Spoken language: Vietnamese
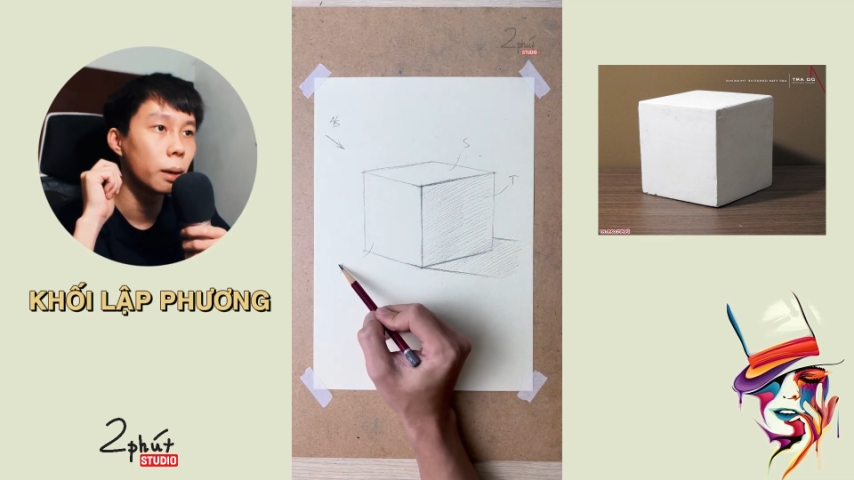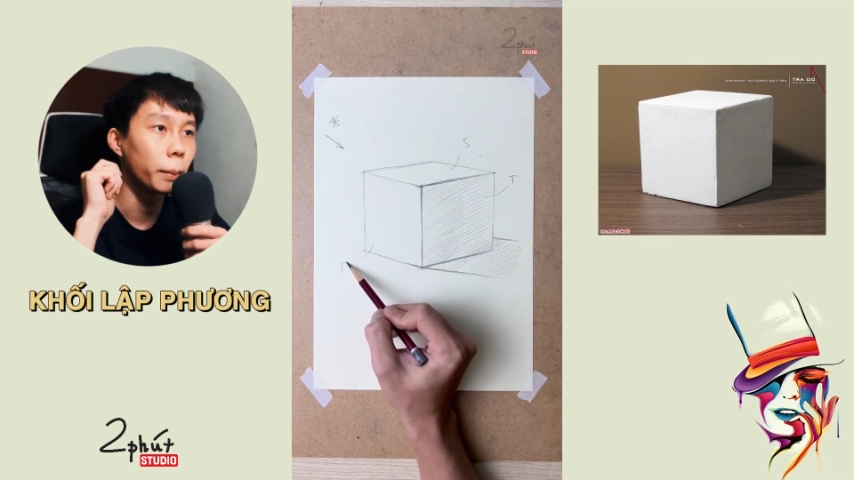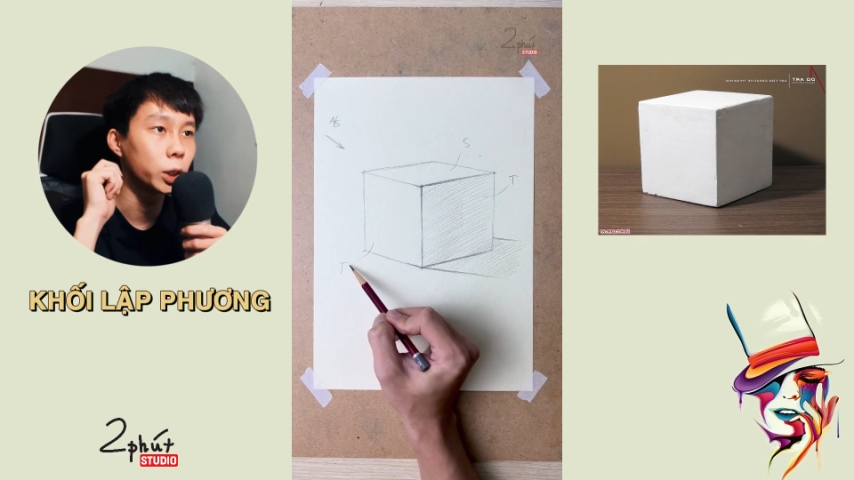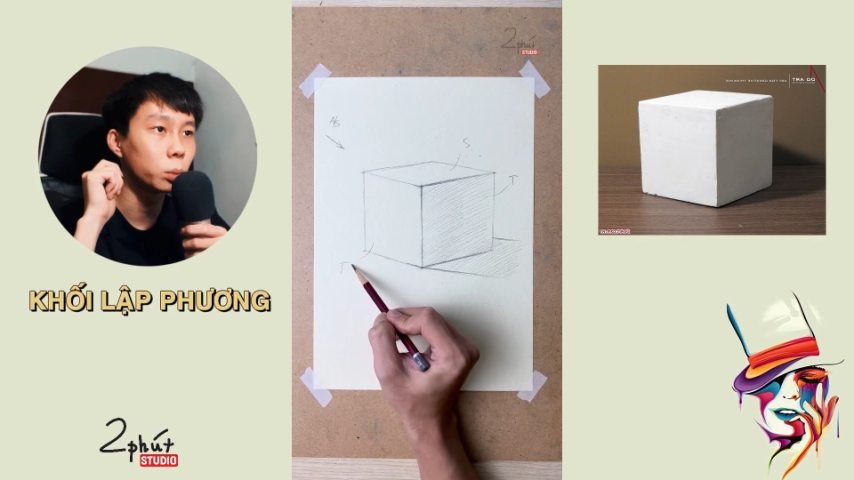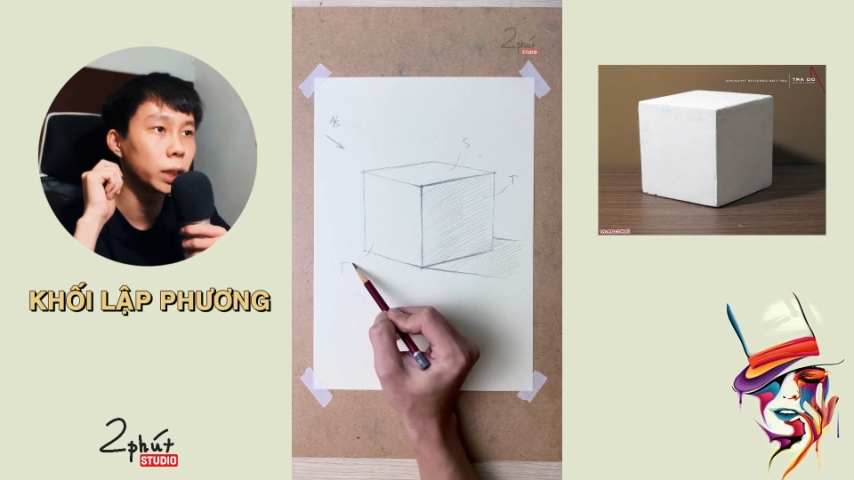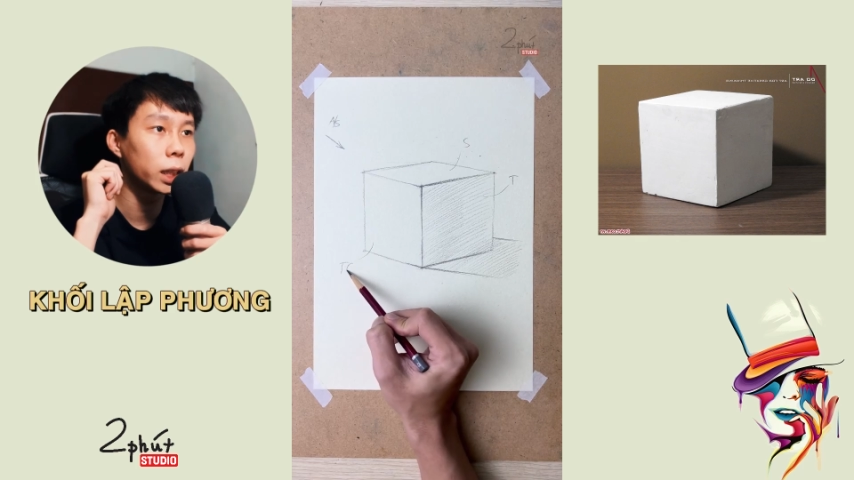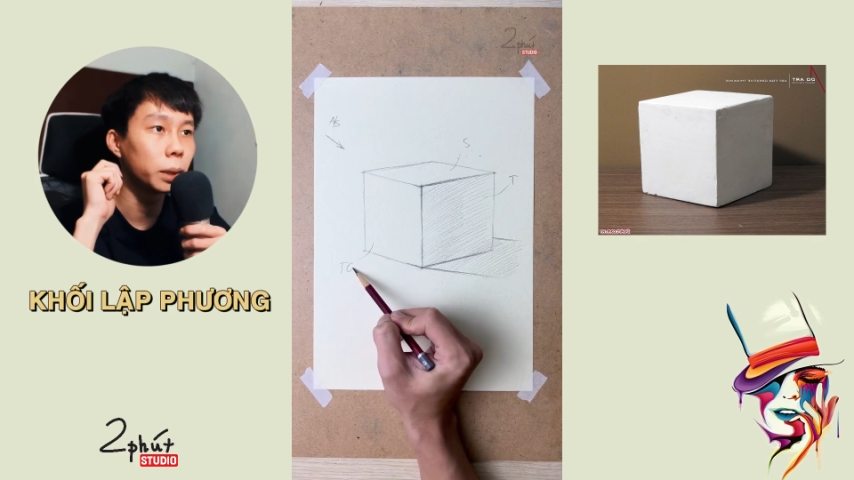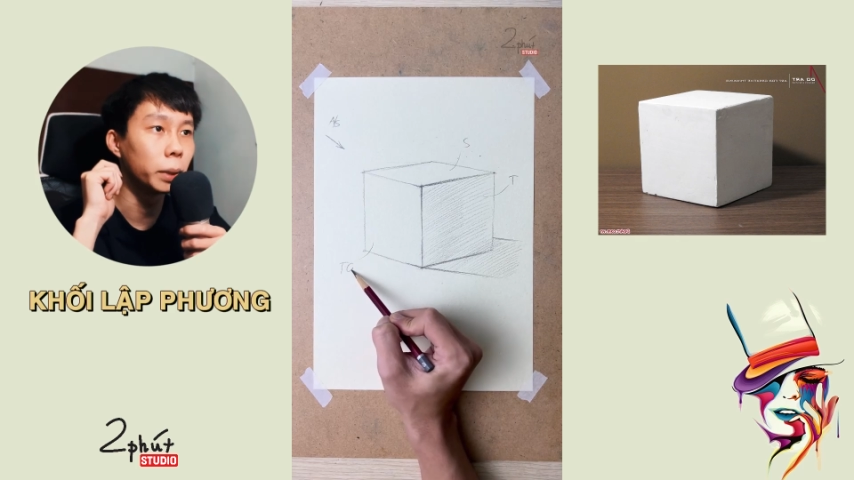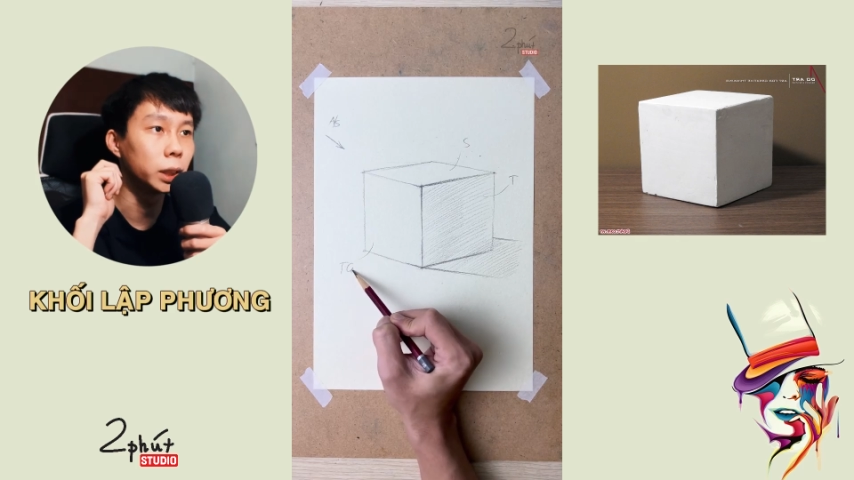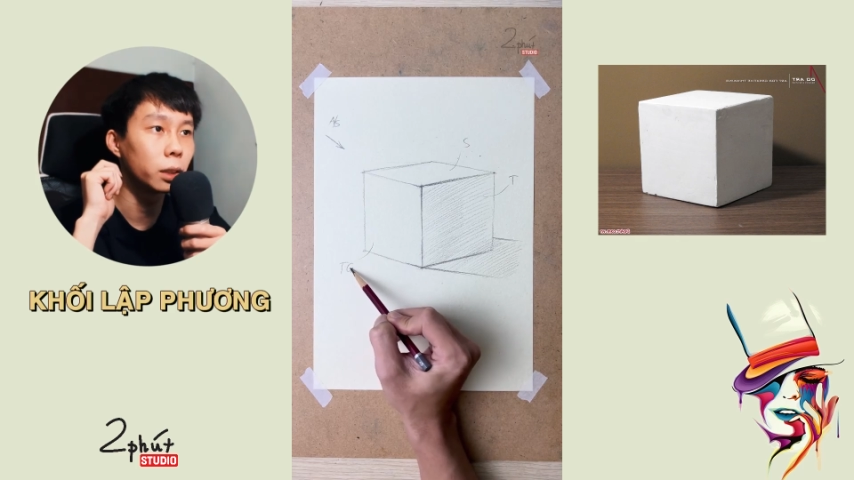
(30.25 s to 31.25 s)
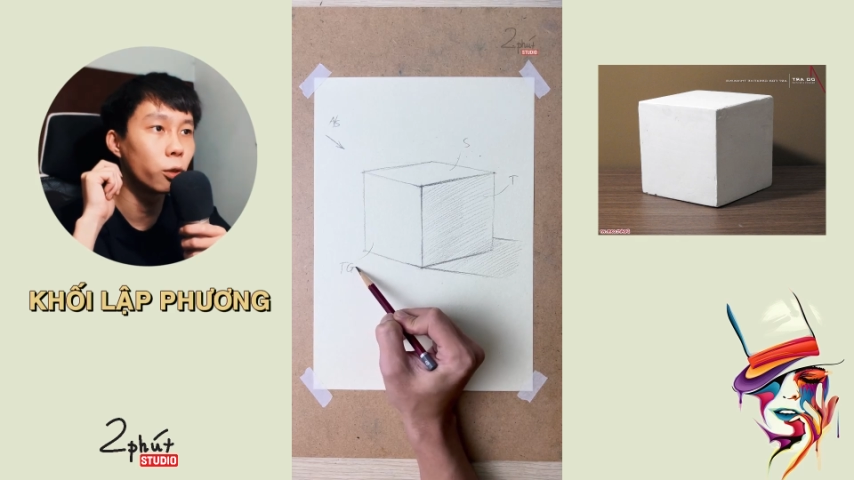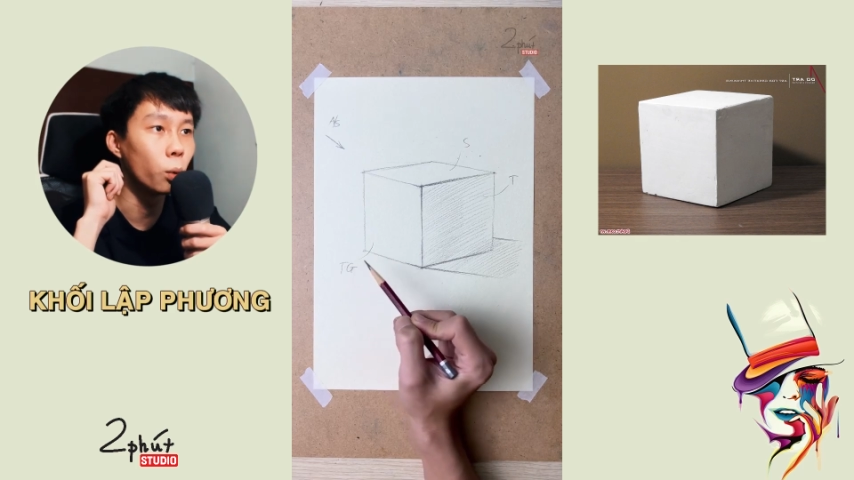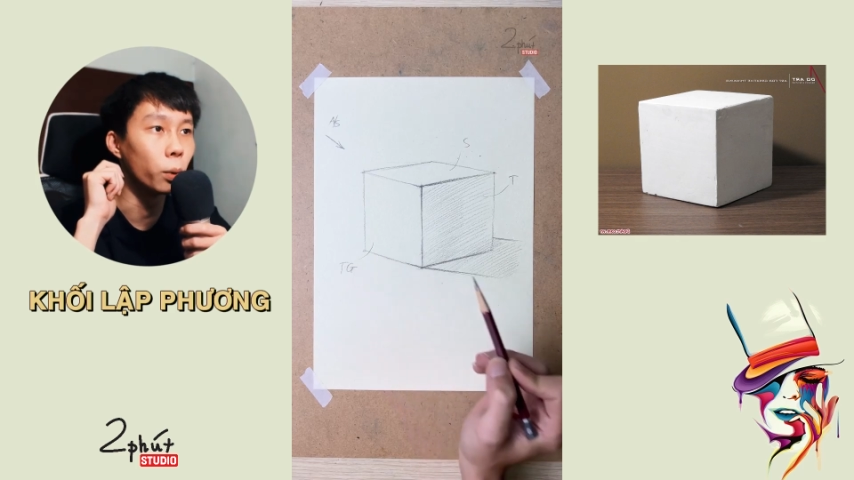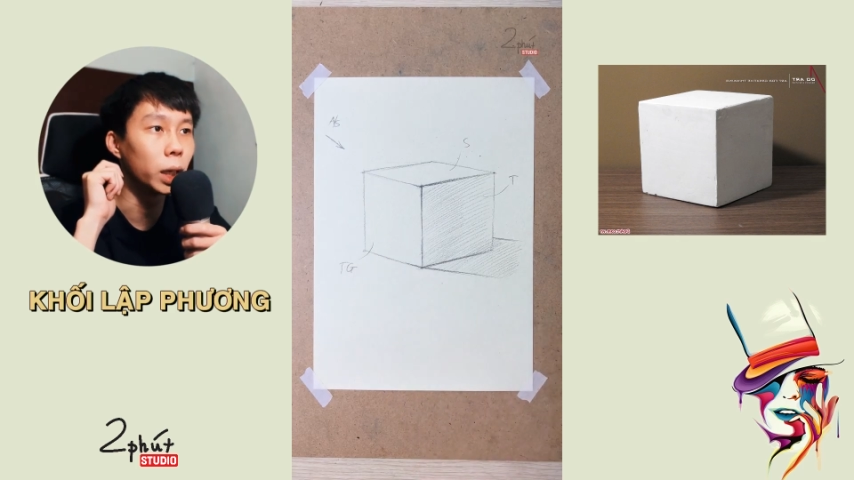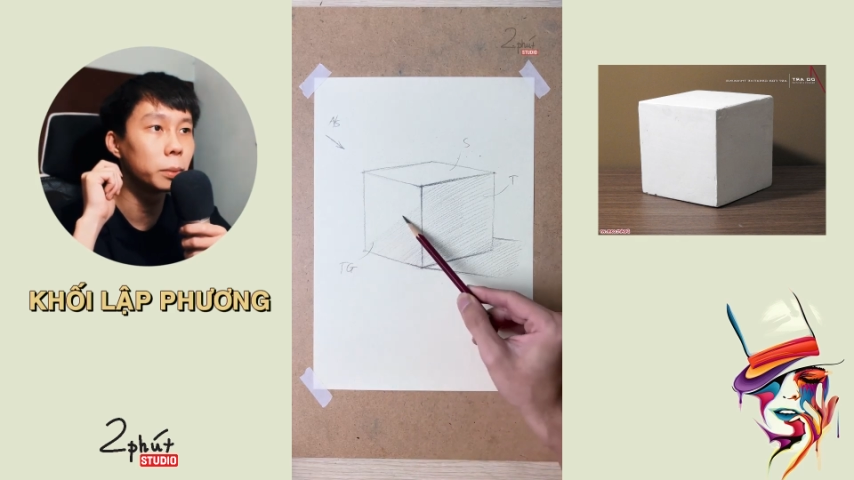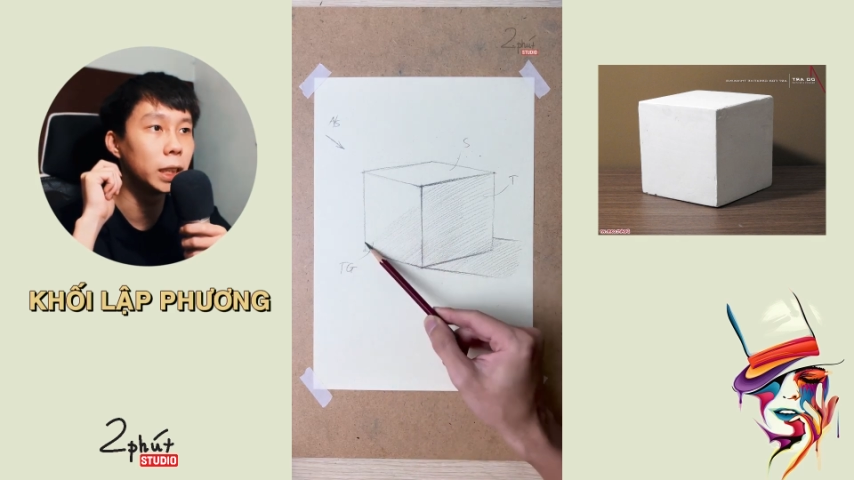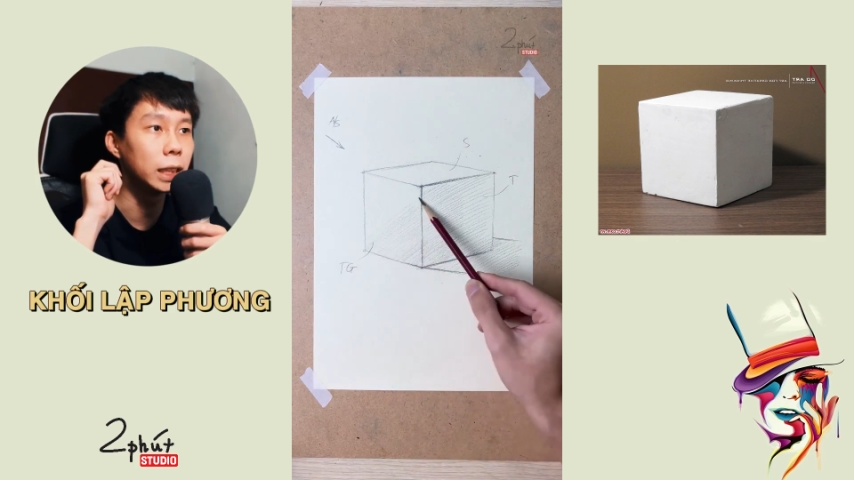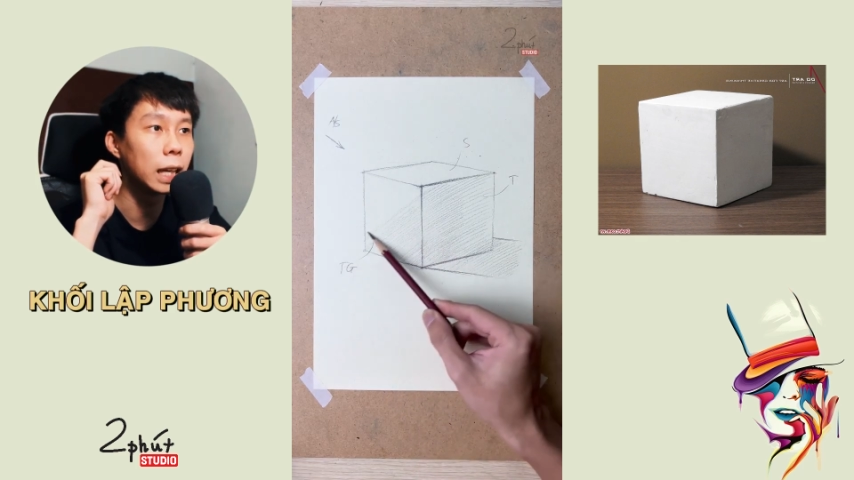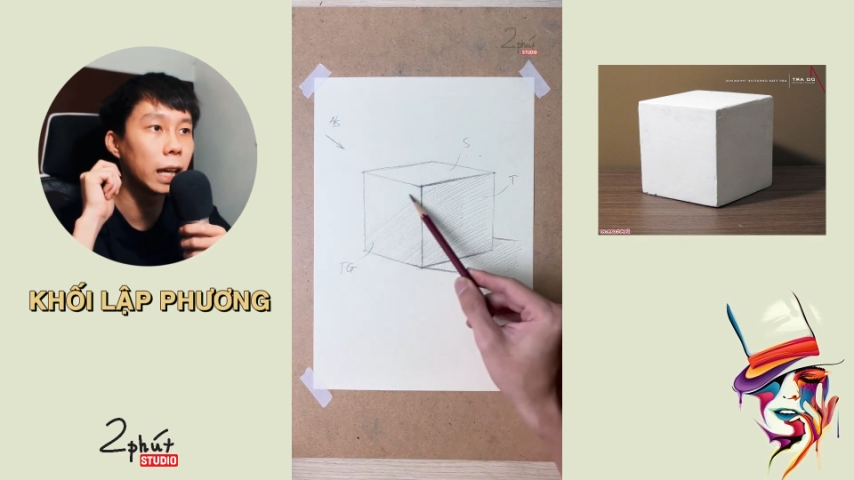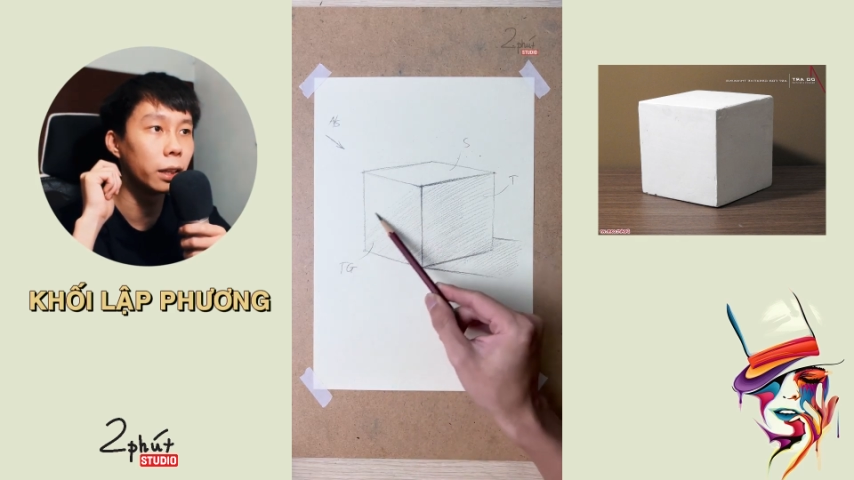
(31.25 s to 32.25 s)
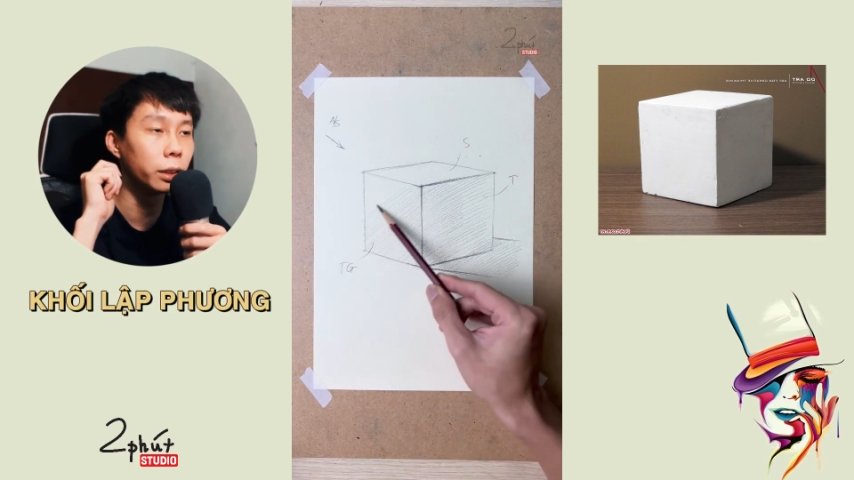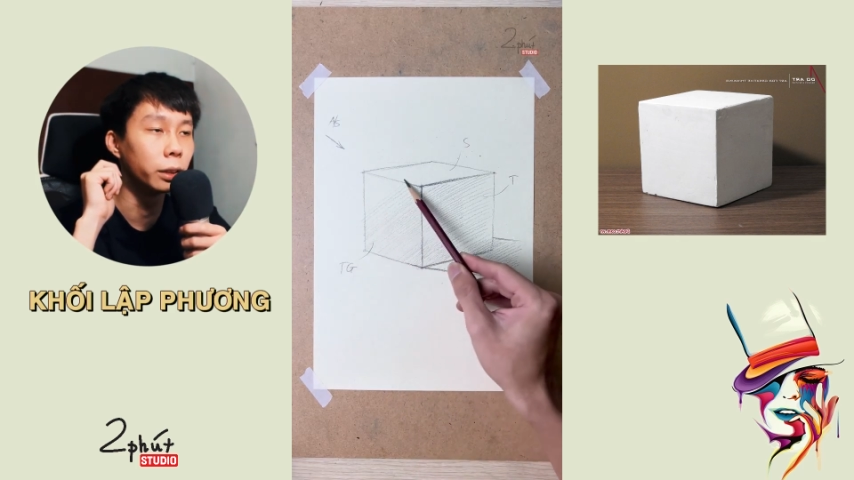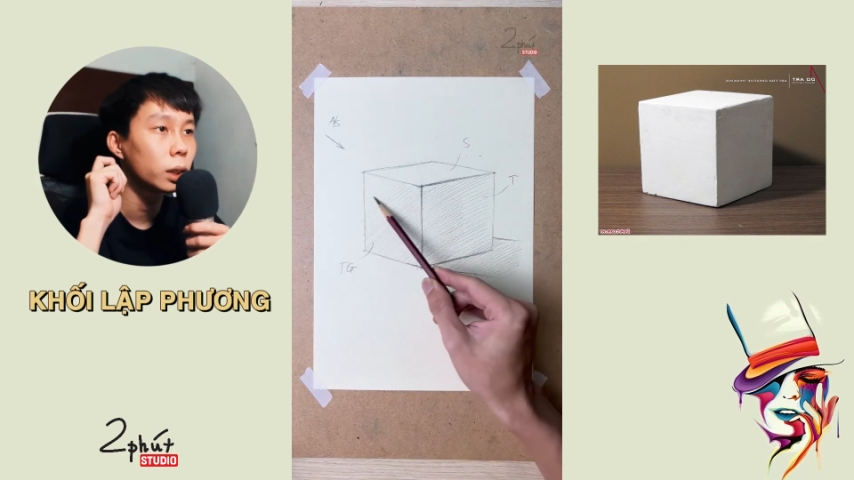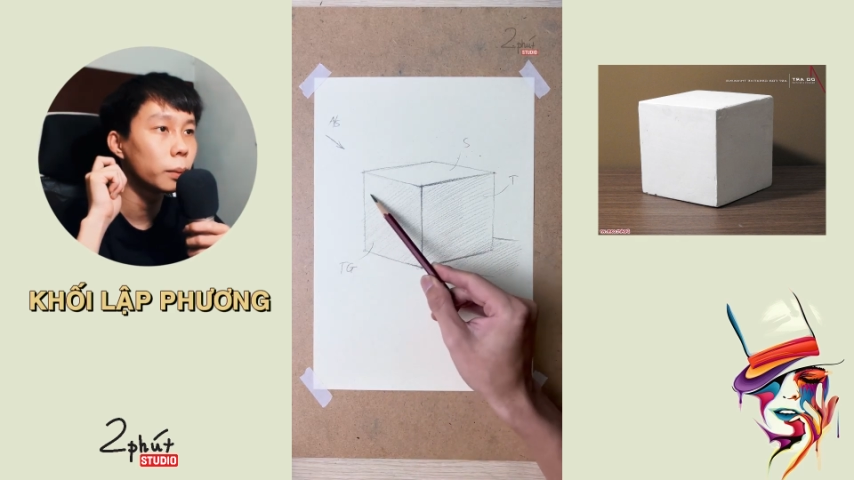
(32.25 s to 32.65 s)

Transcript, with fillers: Mặt trung gian thì mình sẽ phủ một lớp trì nhẹ hơn.